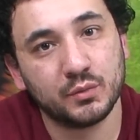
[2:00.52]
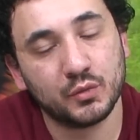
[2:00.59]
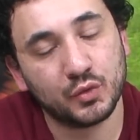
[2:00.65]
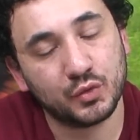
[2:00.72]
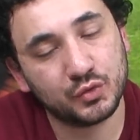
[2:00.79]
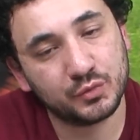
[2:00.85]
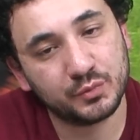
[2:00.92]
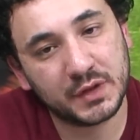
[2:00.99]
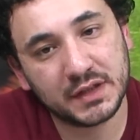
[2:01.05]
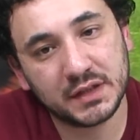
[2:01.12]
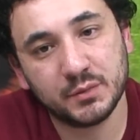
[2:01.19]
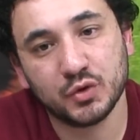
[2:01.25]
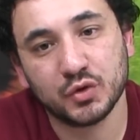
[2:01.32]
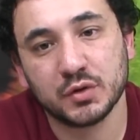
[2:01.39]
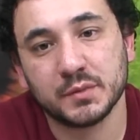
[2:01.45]
oyunun
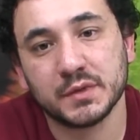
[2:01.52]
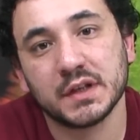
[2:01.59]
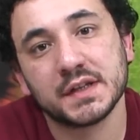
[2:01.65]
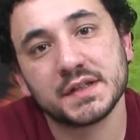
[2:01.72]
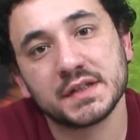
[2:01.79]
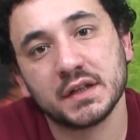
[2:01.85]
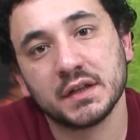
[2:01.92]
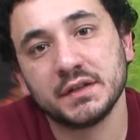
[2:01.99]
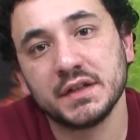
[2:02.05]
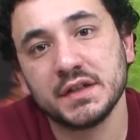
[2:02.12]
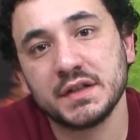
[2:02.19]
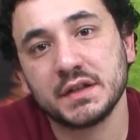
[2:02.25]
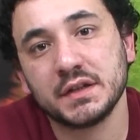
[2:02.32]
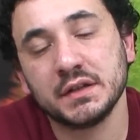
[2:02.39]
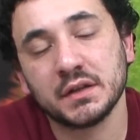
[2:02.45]
belli bir döneminde yani Sinan
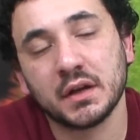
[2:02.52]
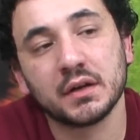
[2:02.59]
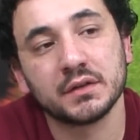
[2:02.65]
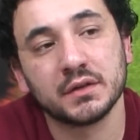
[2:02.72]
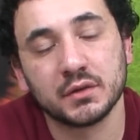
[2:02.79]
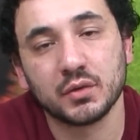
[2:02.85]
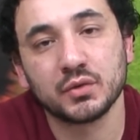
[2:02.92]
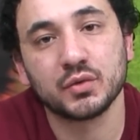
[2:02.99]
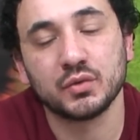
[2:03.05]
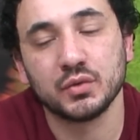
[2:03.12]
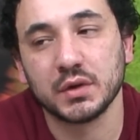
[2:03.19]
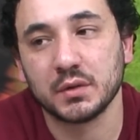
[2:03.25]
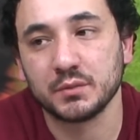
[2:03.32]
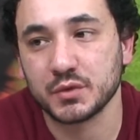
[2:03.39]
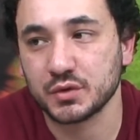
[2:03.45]
değişikliğinin ardından orada
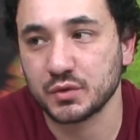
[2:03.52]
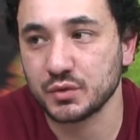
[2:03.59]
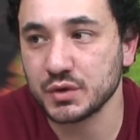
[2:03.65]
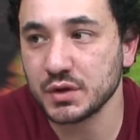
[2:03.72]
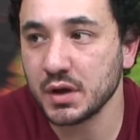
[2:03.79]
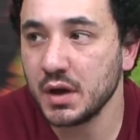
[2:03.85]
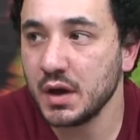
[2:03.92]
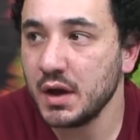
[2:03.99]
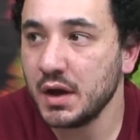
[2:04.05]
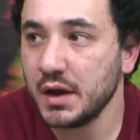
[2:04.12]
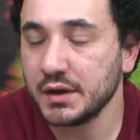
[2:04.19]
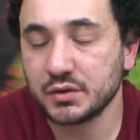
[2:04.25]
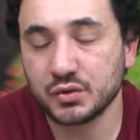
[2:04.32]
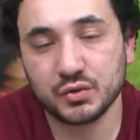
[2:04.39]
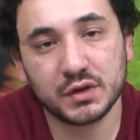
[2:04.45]
kullanmıştı hoca.
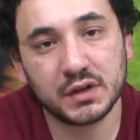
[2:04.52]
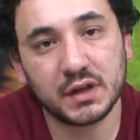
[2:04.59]
Eskude